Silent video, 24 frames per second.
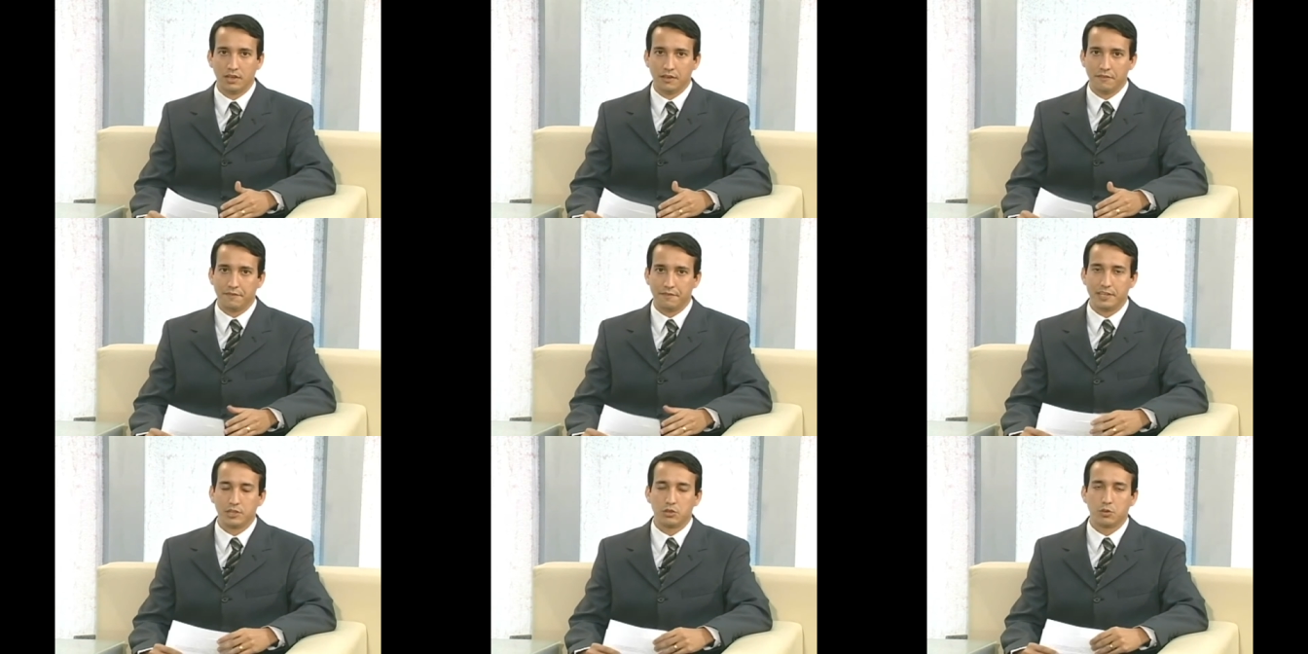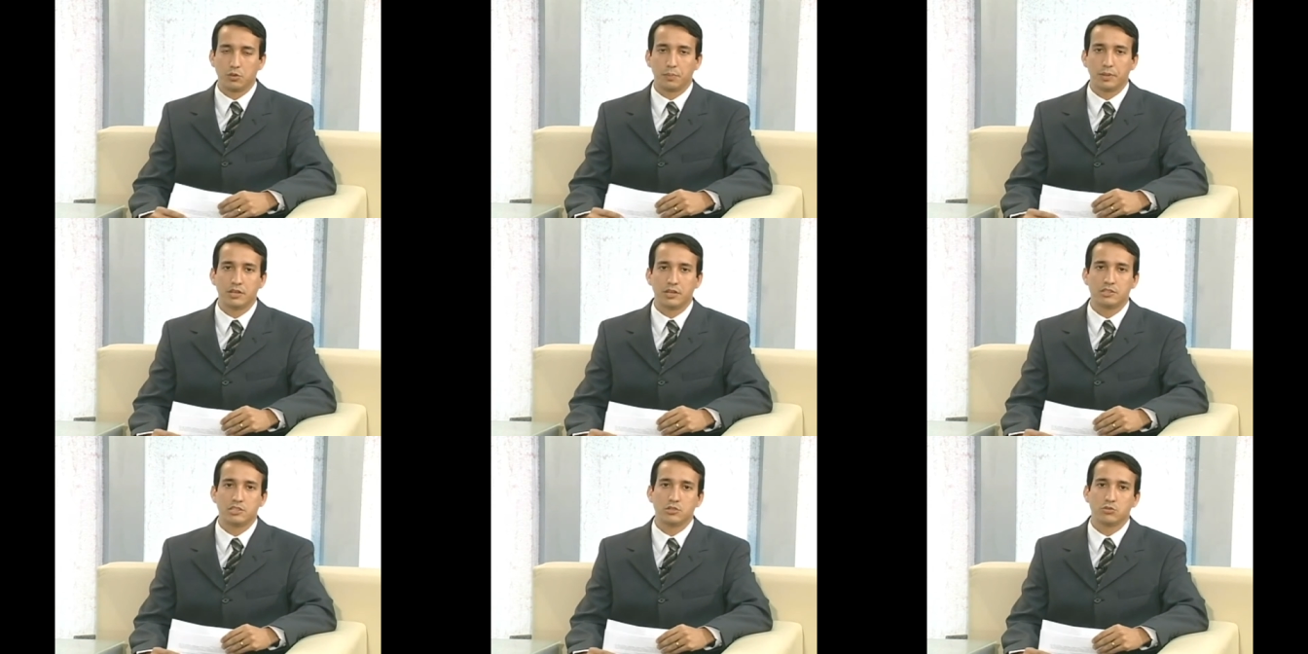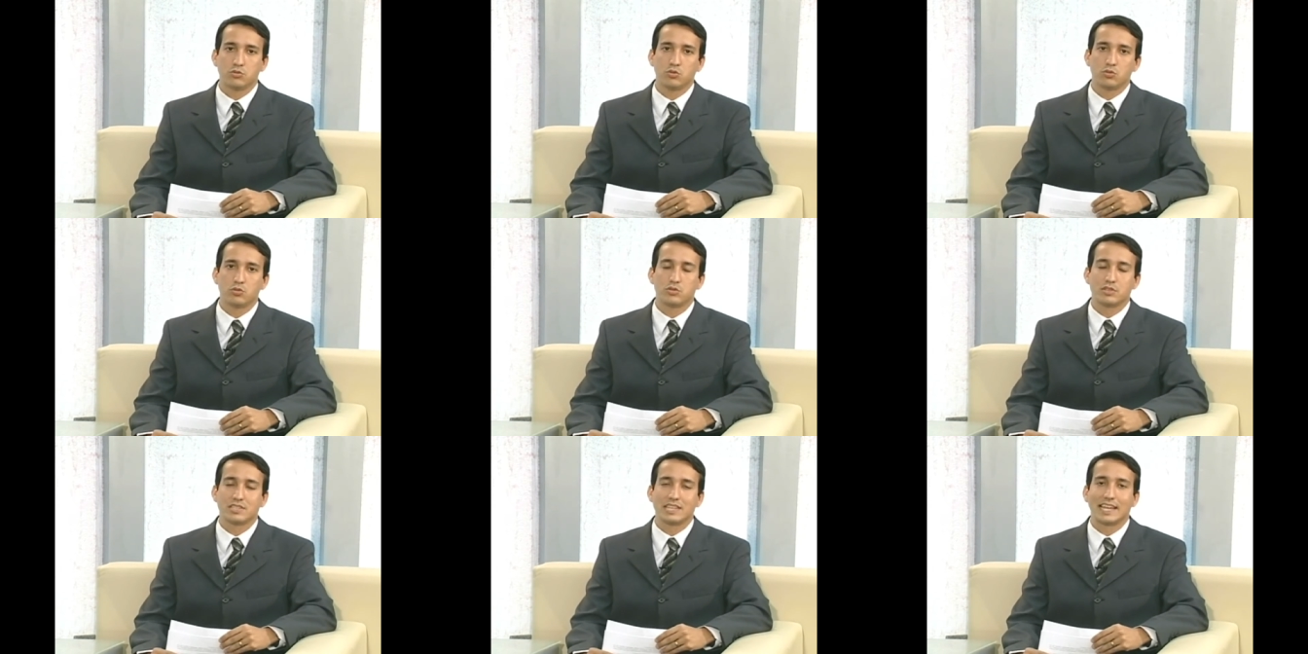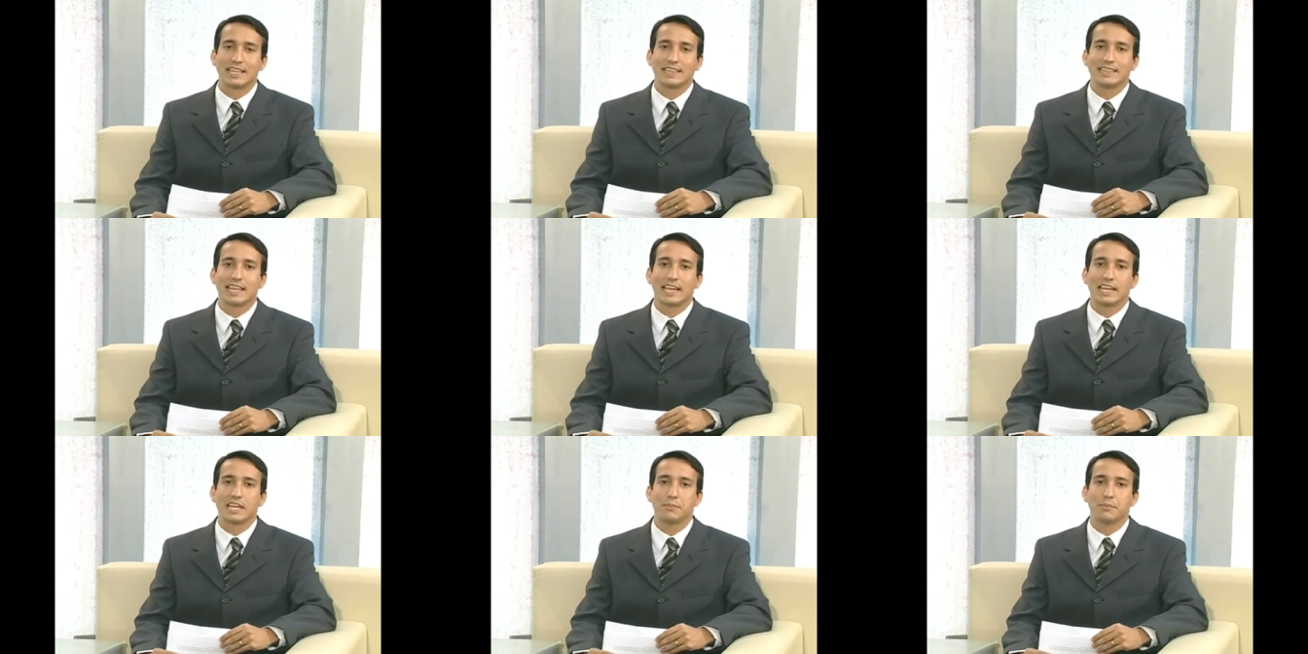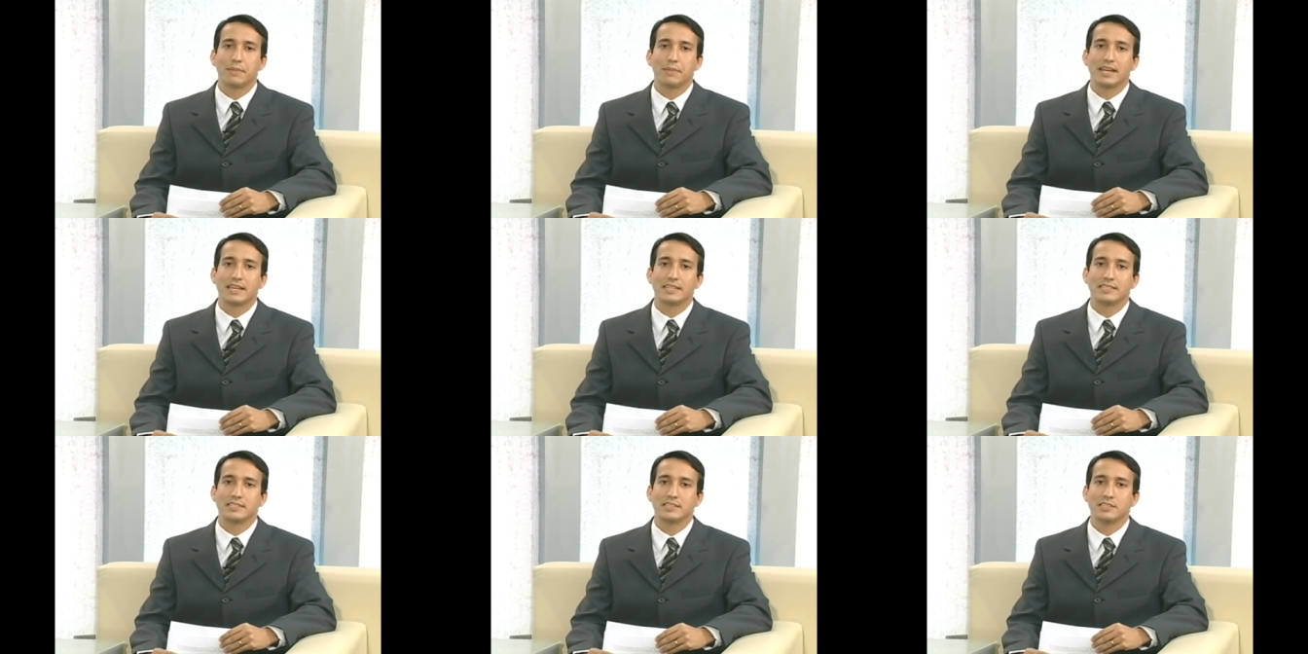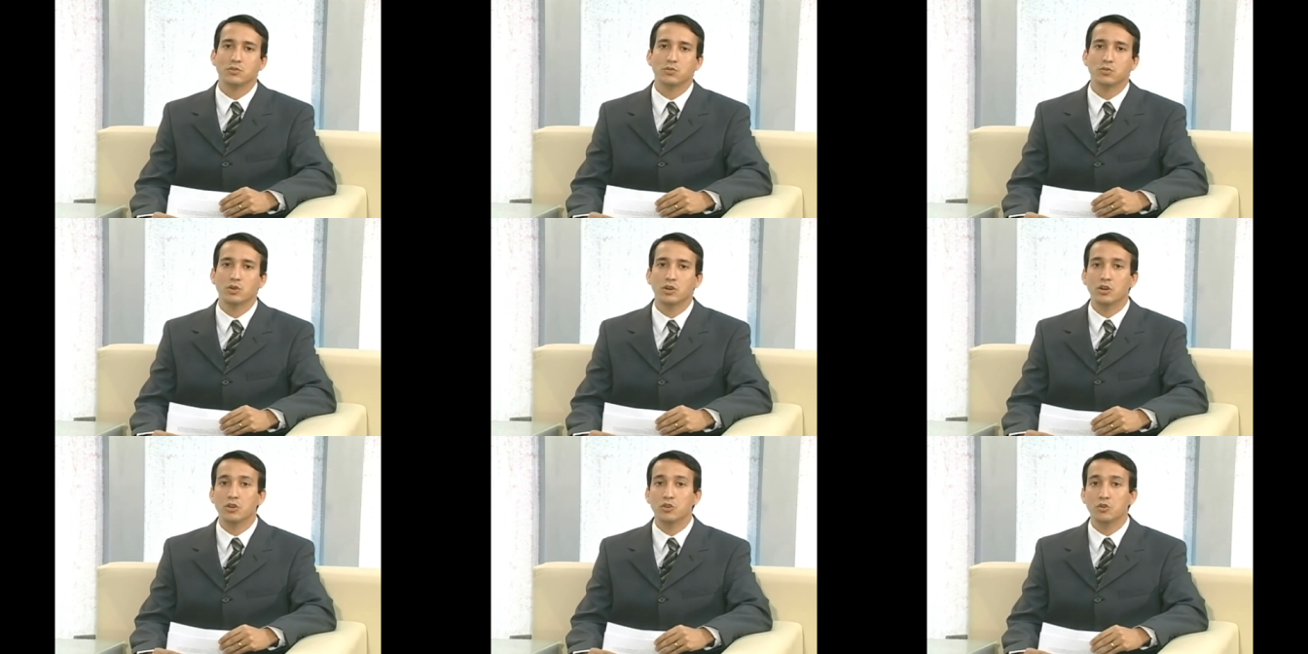feito pelo Instituto Zaitec Brasil